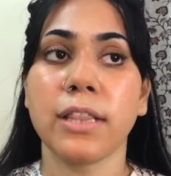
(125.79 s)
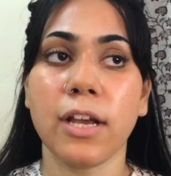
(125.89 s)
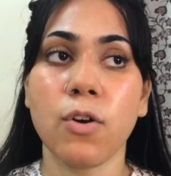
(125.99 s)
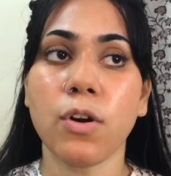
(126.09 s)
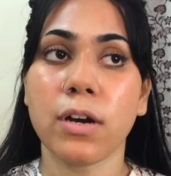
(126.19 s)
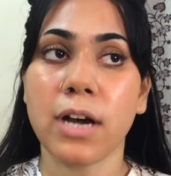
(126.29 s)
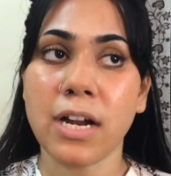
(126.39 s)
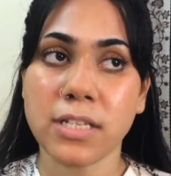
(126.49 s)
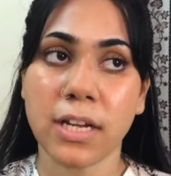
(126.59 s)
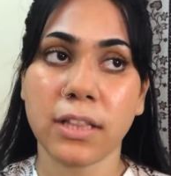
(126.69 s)
देखो
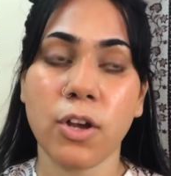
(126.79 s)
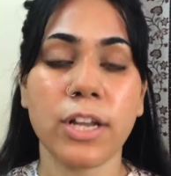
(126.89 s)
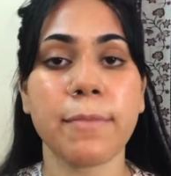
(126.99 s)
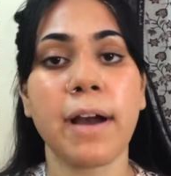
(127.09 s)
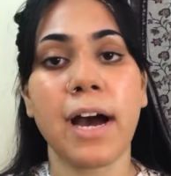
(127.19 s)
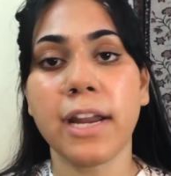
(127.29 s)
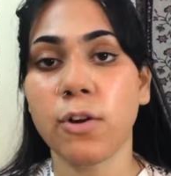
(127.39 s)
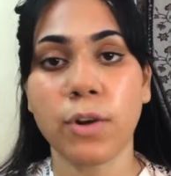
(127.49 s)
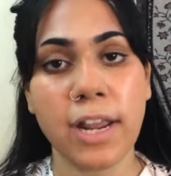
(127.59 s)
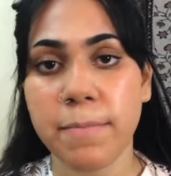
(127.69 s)
कर सकते हो लेकिन मैं हर
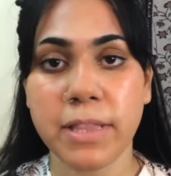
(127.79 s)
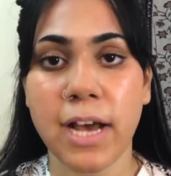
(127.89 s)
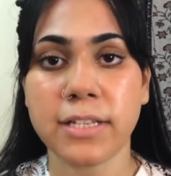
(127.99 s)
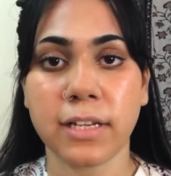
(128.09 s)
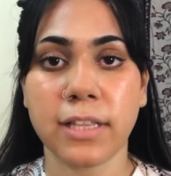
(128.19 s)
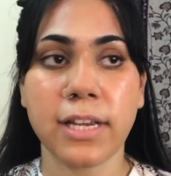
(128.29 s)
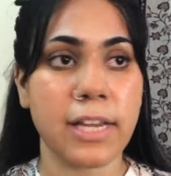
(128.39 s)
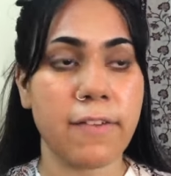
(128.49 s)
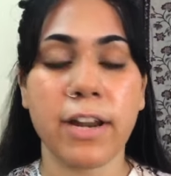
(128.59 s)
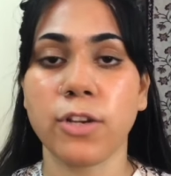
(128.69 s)
एक को नहीं बता सकती कि
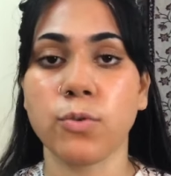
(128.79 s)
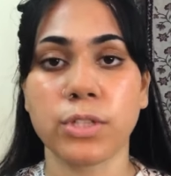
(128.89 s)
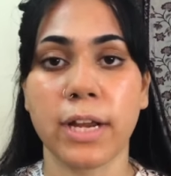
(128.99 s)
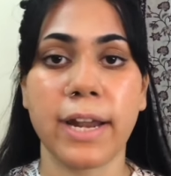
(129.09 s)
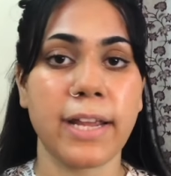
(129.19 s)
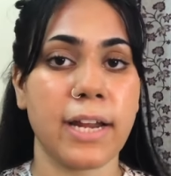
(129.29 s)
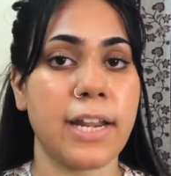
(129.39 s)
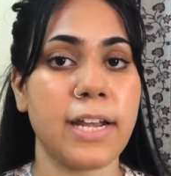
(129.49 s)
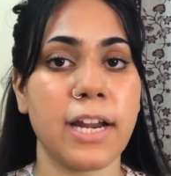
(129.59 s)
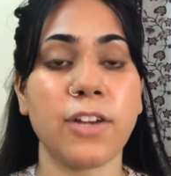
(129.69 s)
ये वाला यूज करना है या
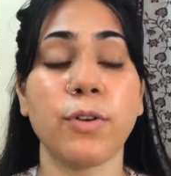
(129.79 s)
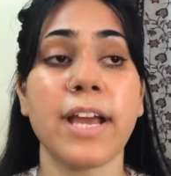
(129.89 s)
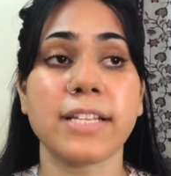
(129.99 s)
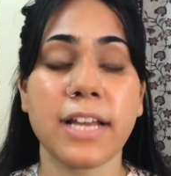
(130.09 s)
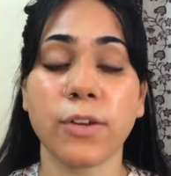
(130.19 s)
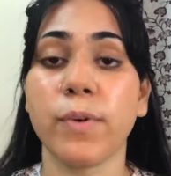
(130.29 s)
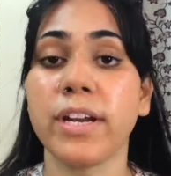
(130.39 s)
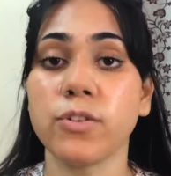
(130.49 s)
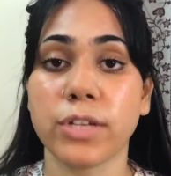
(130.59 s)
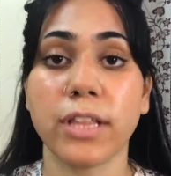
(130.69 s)
नहीं करना है क्योंकि ऐसा
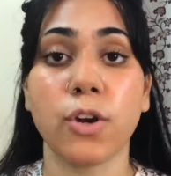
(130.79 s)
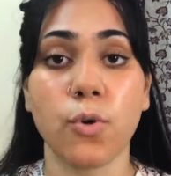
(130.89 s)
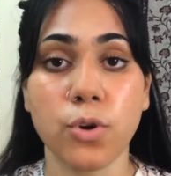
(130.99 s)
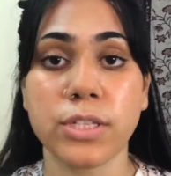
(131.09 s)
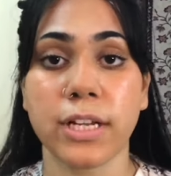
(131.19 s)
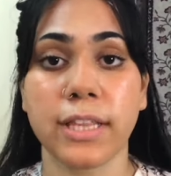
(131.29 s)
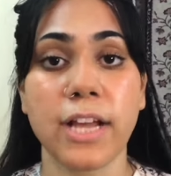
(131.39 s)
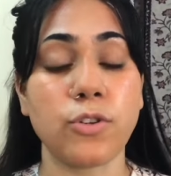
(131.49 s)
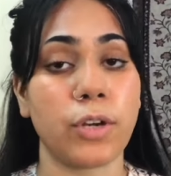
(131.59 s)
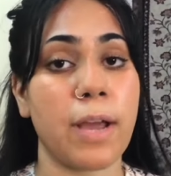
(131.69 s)
इंग्रेडिएंट उसके अंदर हो सकता
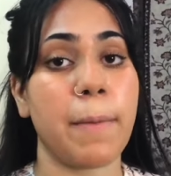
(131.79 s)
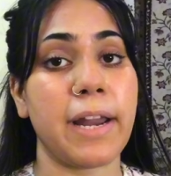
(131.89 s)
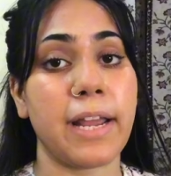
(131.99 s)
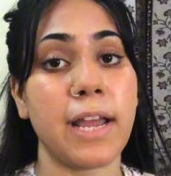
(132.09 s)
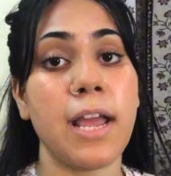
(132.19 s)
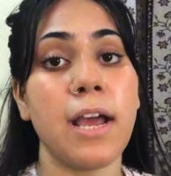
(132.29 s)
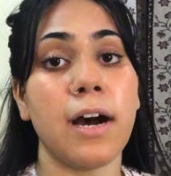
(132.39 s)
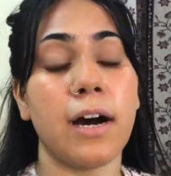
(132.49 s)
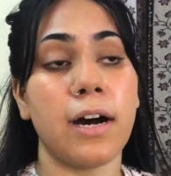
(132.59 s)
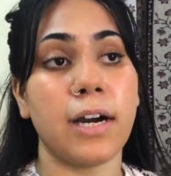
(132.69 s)
है जो कि हमारे
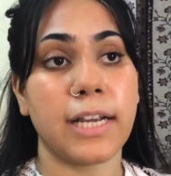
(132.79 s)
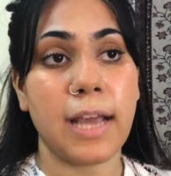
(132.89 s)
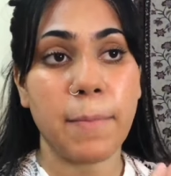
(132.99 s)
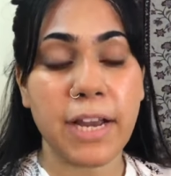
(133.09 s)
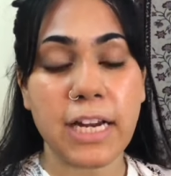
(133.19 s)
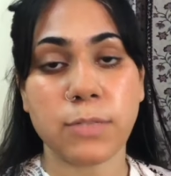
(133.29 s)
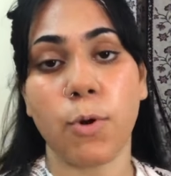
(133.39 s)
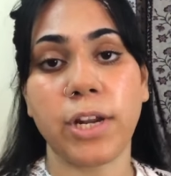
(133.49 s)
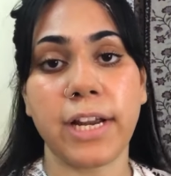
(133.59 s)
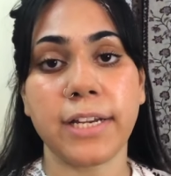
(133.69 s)
केमिकल
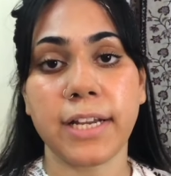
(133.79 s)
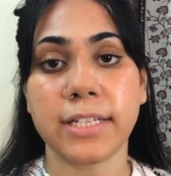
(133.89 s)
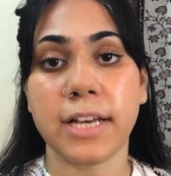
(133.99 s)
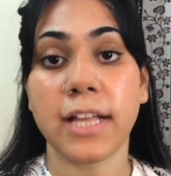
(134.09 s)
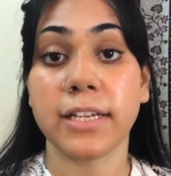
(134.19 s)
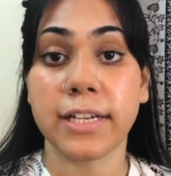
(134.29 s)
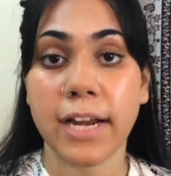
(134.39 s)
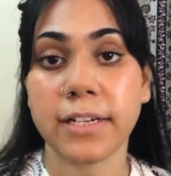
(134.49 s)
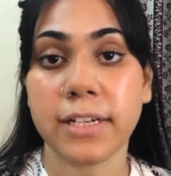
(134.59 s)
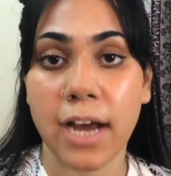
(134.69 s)
एक्सपोलियंट के साथ
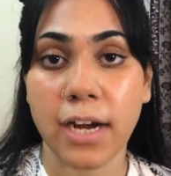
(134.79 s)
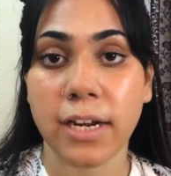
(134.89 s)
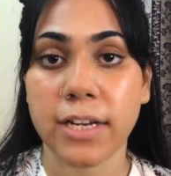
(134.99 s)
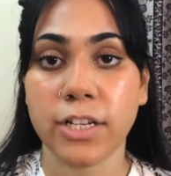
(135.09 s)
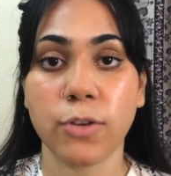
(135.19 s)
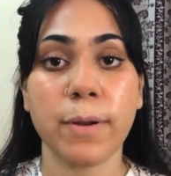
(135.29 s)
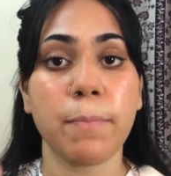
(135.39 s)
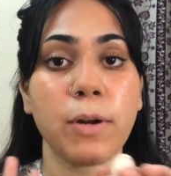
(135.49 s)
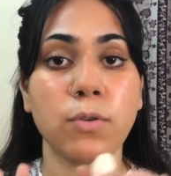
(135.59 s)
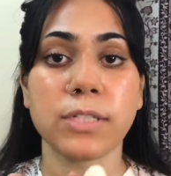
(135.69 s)
रिएक्ट ना कर जाए तो
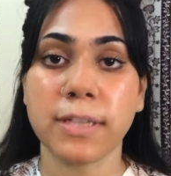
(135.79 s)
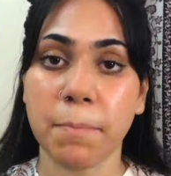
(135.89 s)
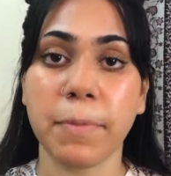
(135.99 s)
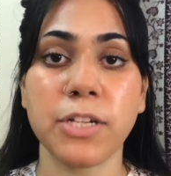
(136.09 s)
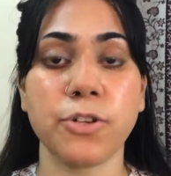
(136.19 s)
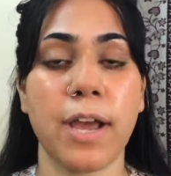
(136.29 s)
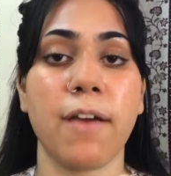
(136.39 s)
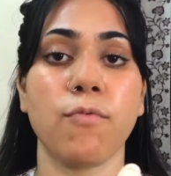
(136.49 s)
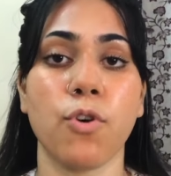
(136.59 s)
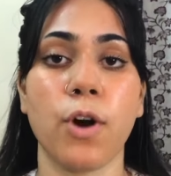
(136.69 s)
हमें बिल्कुल सिंपल जो
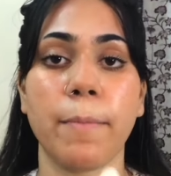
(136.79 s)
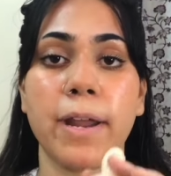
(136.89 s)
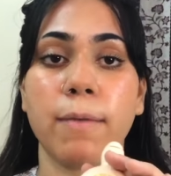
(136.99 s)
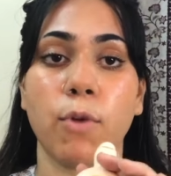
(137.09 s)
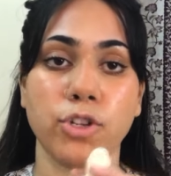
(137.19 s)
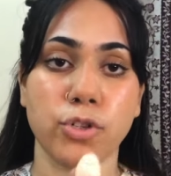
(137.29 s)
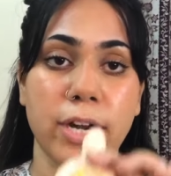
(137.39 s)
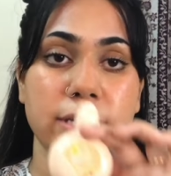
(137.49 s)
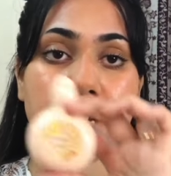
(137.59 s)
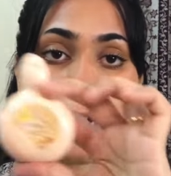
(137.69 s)
है वो हमने
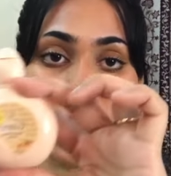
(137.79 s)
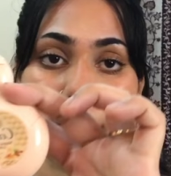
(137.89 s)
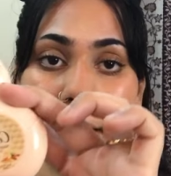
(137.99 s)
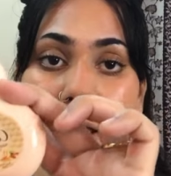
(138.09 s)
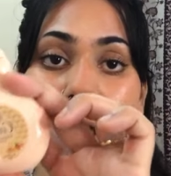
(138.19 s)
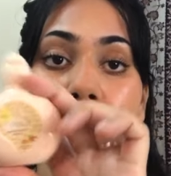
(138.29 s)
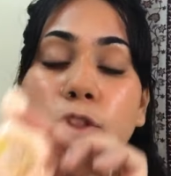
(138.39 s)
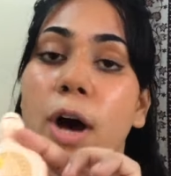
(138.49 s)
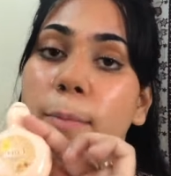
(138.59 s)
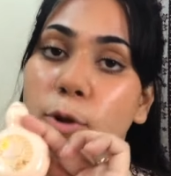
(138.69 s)
मॉइस्चराइजर लेना है
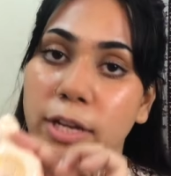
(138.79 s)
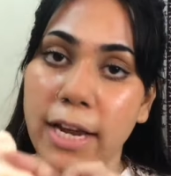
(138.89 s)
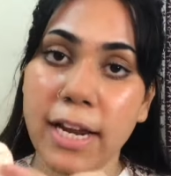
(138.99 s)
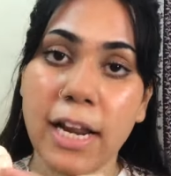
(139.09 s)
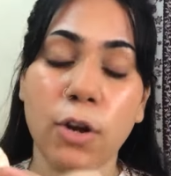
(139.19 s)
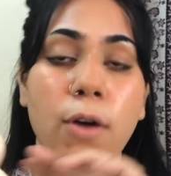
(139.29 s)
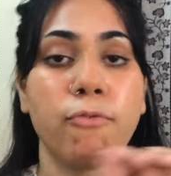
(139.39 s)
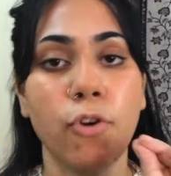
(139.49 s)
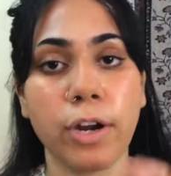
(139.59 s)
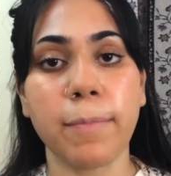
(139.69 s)
तो आप लोग यही ले लो
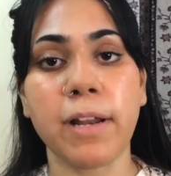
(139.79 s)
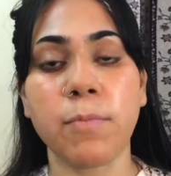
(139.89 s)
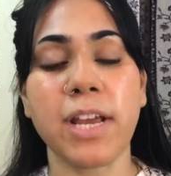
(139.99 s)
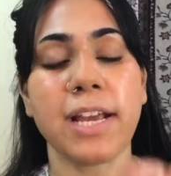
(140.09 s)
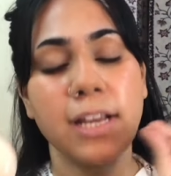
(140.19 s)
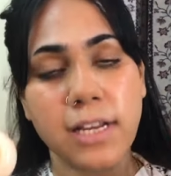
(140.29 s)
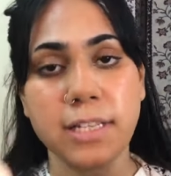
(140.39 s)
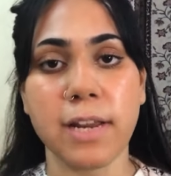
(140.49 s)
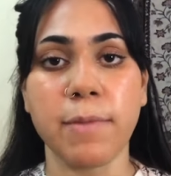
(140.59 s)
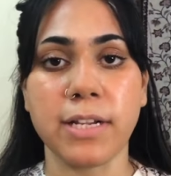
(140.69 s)
अफोर्डेबल भी है
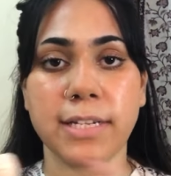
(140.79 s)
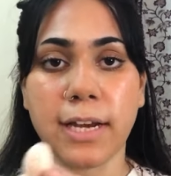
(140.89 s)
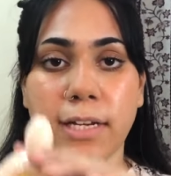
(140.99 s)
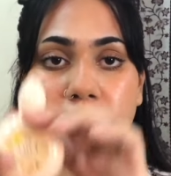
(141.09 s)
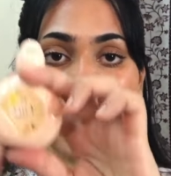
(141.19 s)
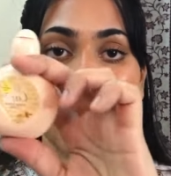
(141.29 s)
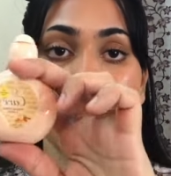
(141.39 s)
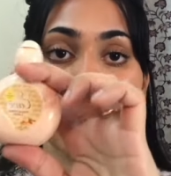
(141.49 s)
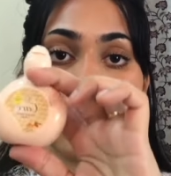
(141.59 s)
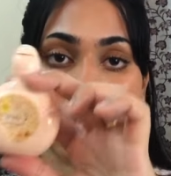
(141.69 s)
ईजिली मिल जाएगा ठीक है
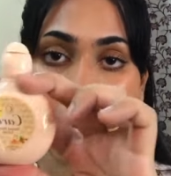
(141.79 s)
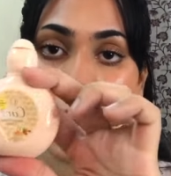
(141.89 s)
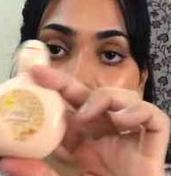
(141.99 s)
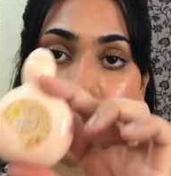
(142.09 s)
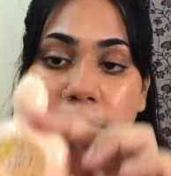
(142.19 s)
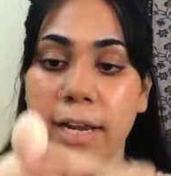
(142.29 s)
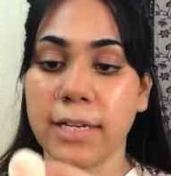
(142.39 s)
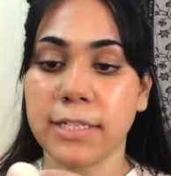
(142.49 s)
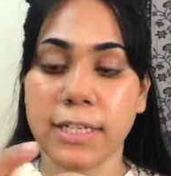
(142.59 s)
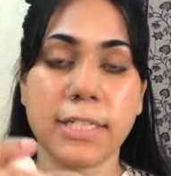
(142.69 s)
ये आपने
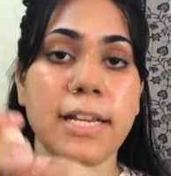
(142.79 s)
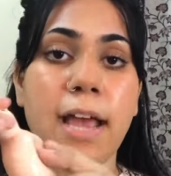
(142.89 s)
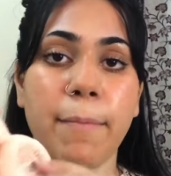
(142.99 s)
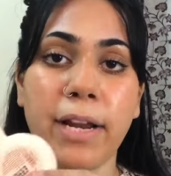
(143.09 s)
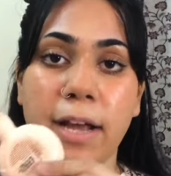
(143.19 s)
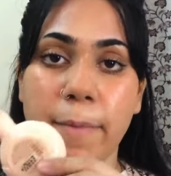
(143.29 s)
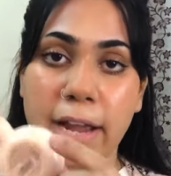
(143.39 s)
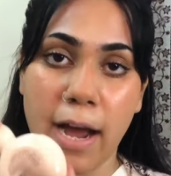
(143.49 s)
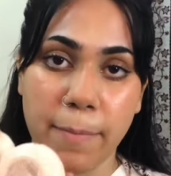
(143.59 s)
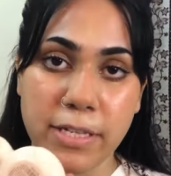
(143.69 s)
60 एम का मैं
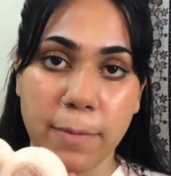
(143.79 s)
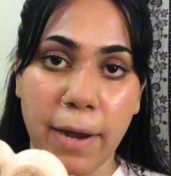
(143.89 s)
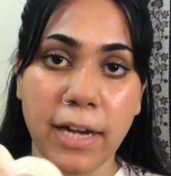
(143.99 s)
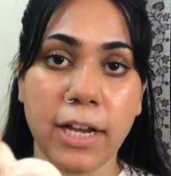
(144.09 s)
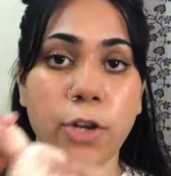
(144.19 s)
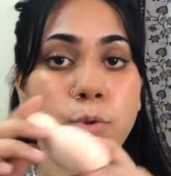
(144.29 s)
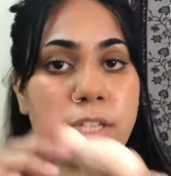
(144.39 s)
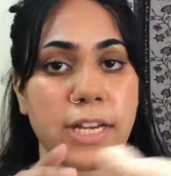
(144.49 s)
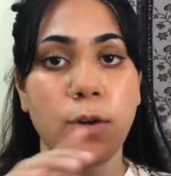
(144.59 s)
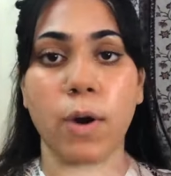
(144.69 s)
यहाँ पे इस्तेमाल करी
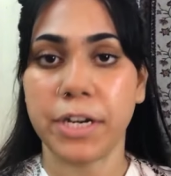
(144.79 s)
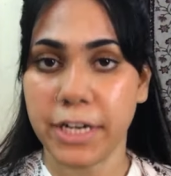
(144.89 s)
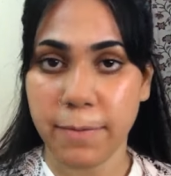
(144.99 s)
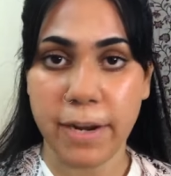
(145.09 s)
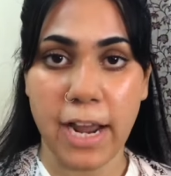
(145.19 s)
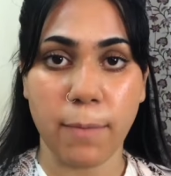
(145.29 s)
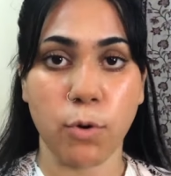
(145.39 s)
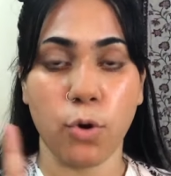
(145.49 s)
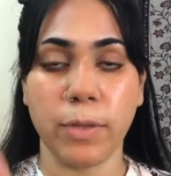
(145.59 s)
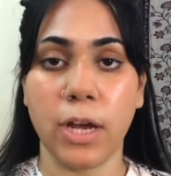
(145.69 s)
उसी की क्वांटिटी में ये आप
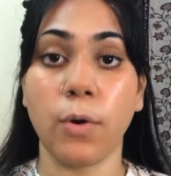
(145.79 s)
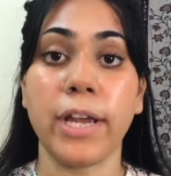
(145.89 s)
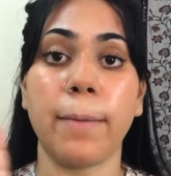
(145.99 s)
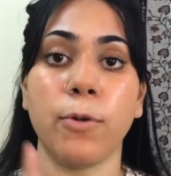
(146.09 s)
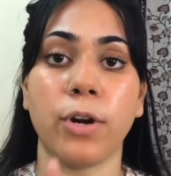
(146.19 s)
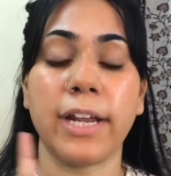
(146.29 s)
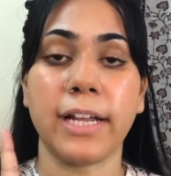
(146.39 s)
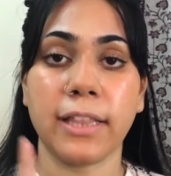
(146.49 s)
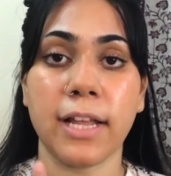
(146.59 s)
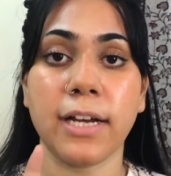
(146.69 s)
लोगों को बताऊंगी आप लोगों ने
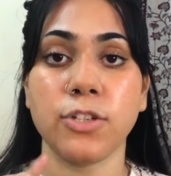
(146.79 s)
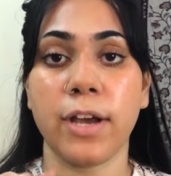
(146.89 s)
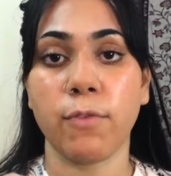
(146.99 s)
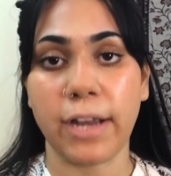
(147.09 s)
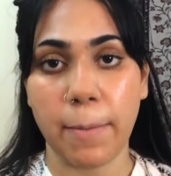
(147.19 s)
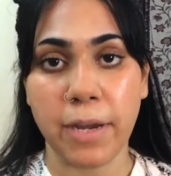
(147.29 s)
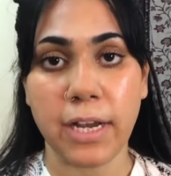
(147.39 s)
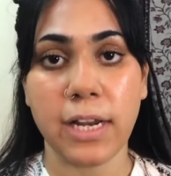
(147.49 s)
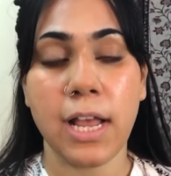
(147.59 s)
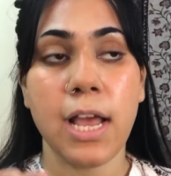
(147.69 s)
कितना जो है वो
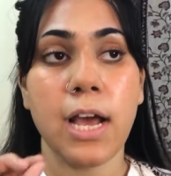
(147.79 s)
केमिकल